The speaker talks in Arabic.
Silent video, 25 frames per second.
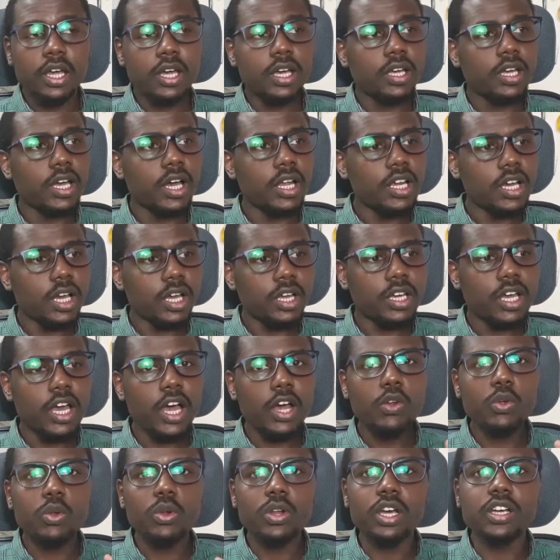قال يا اخي
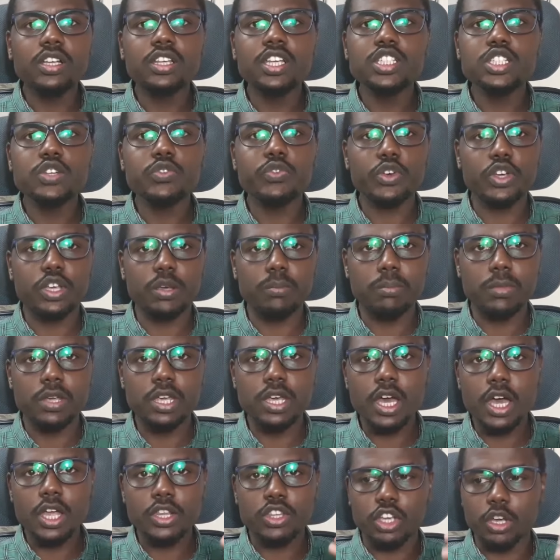قالوا اكتشفوا
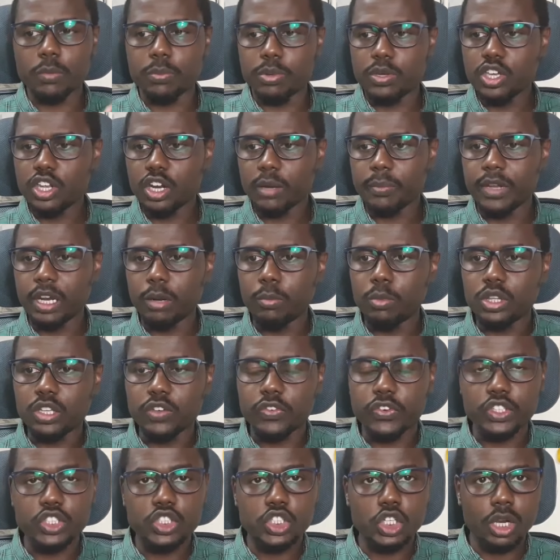كميات كبيره من
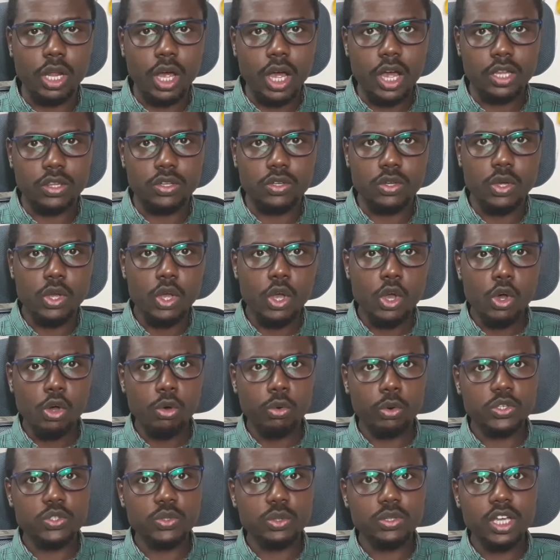المتفجرات
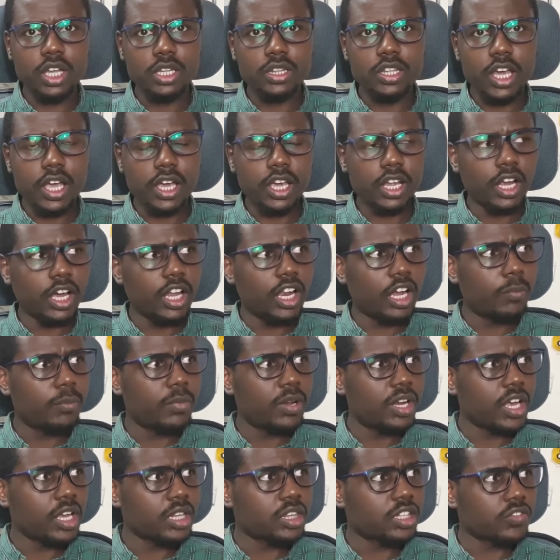والسودان داخل على
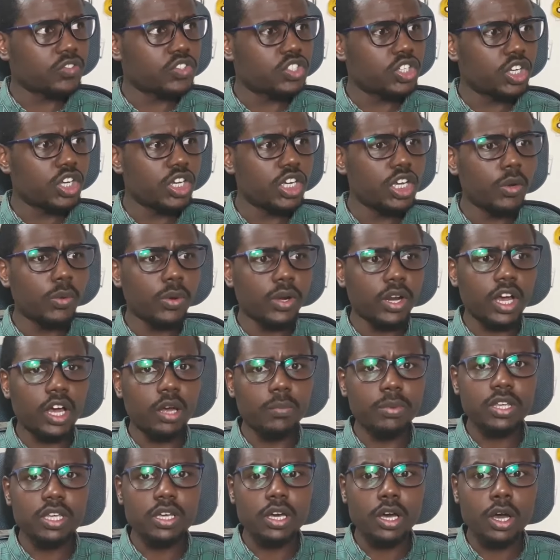عمليات تفجيريه
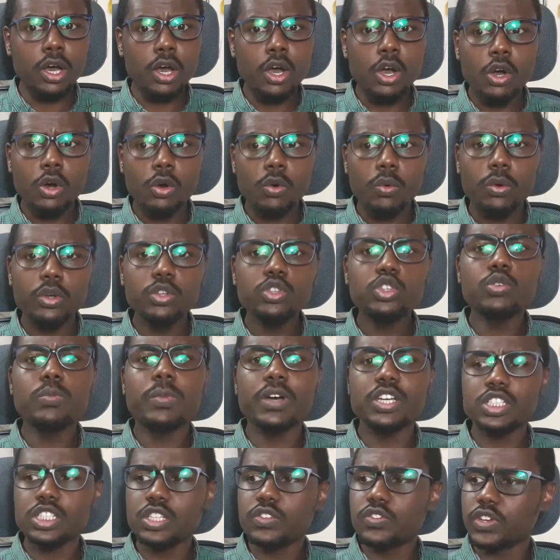وارهابيه وانتم
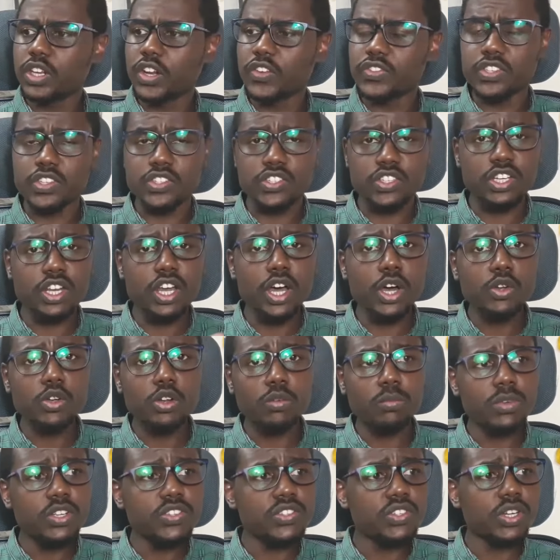ماشيين في نفس السيناريو
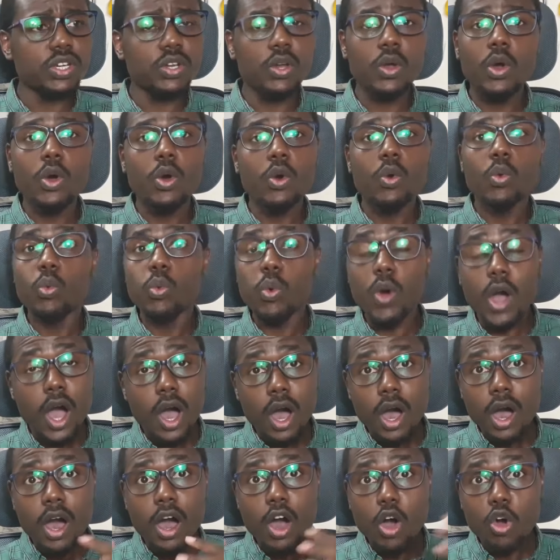المصري
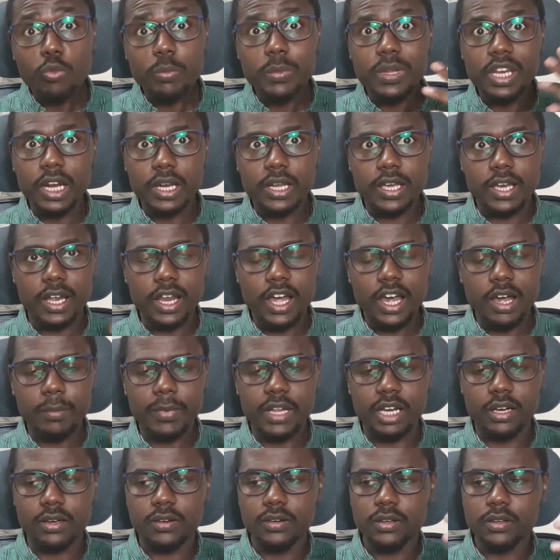واو من الكلام
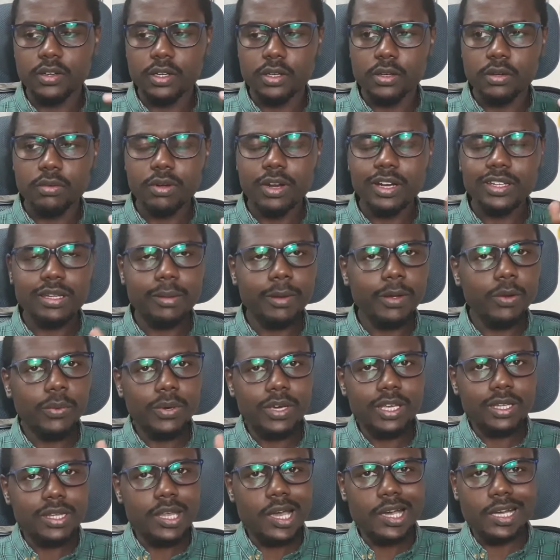ال... وانا طبعا الوقت
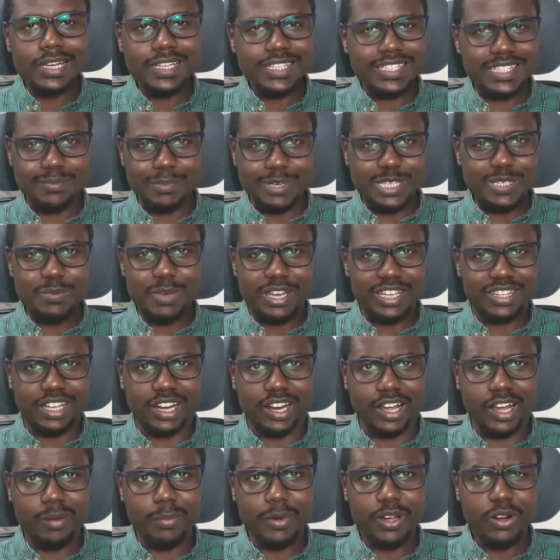ذاك لسه ما سمعت
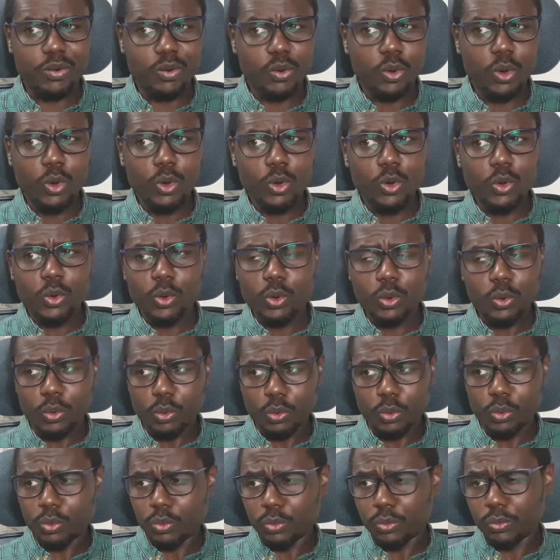الخبر
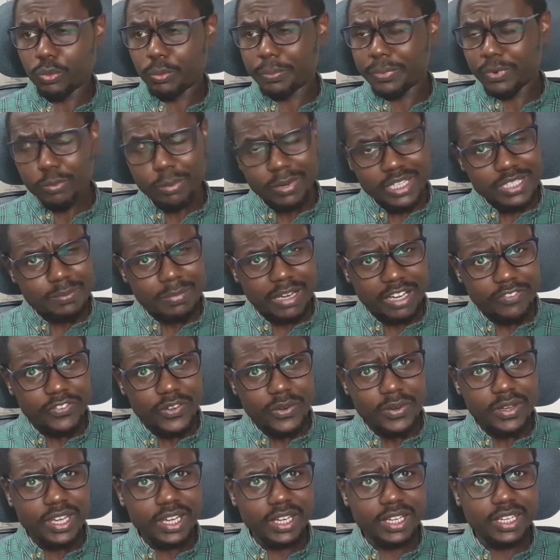وبسمع
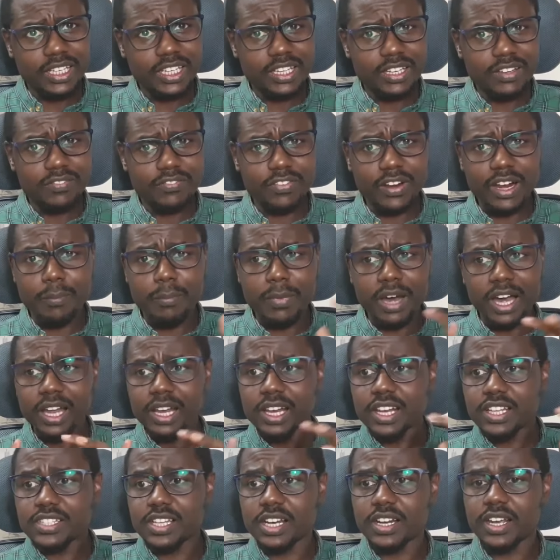فيه يعني فلما
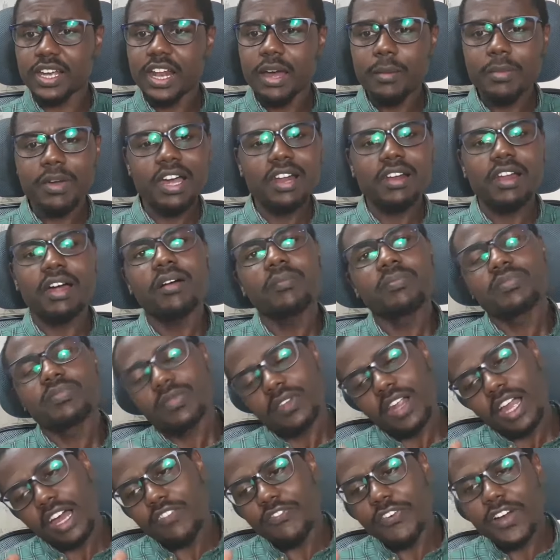خلص الكلام قال
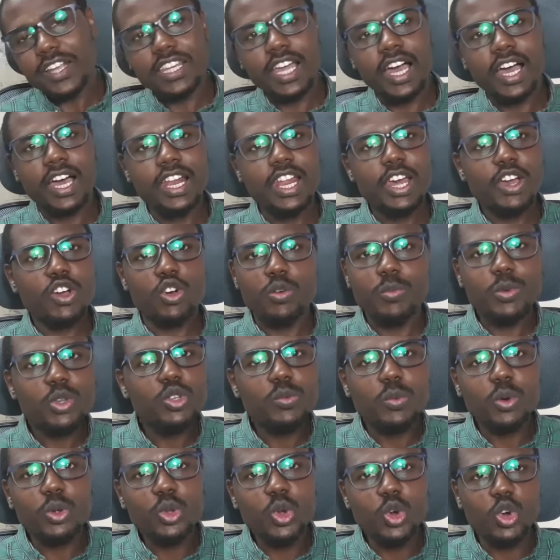الفاتحه عليكم انتم
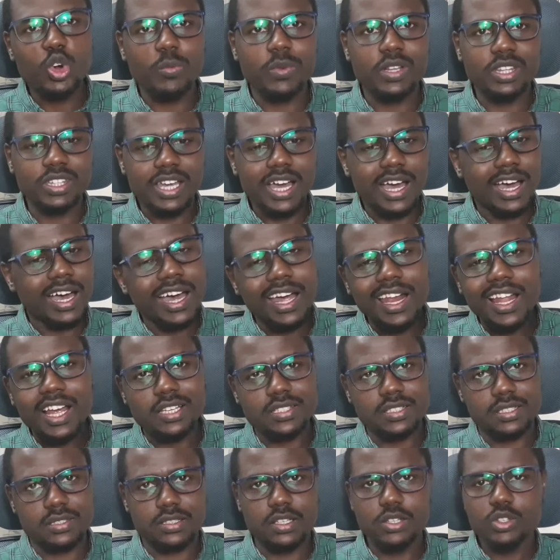موضوعكم انتهى
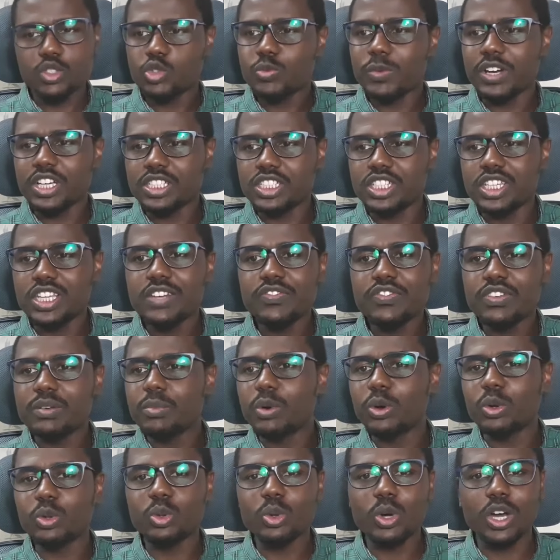خلاص انتم ماشيين في
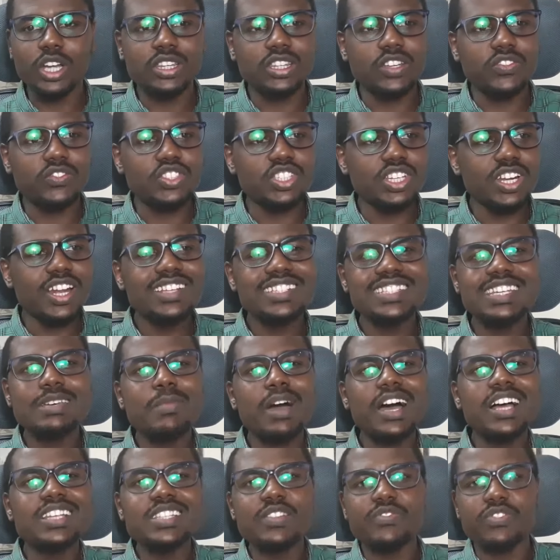موضوع التفجيرات زي ما
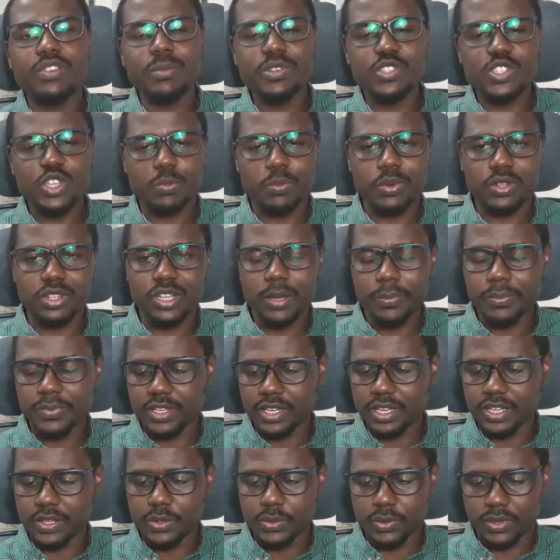حصل في مصر بالضبط
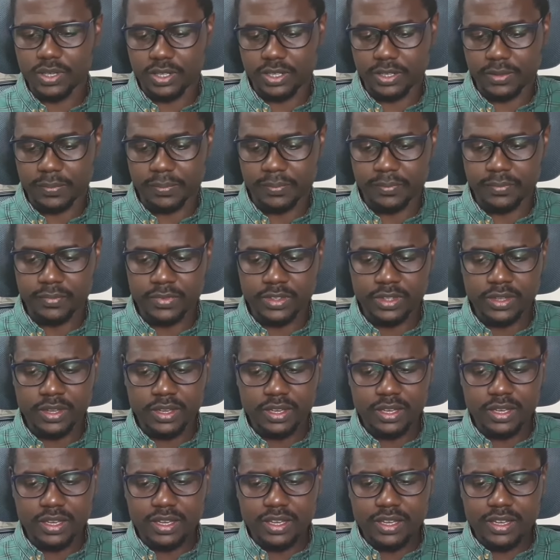يعني وكذا
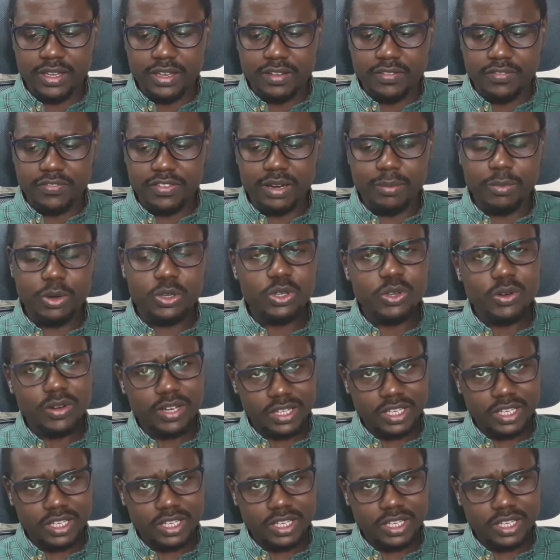فلما قلت له كده